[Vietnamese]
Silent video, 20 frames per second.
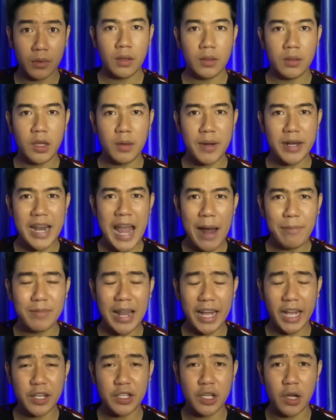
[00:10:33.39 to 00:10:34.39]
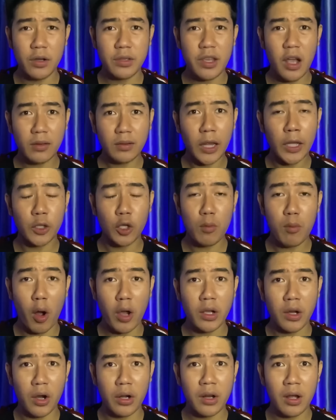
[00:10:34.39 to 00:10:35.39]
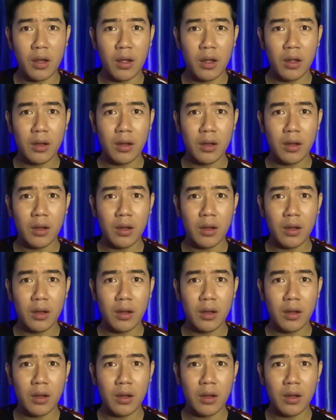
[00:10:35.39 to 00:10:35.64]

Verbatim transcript: Nhưng mà đáp lại cái sự chân tình của mọi người đó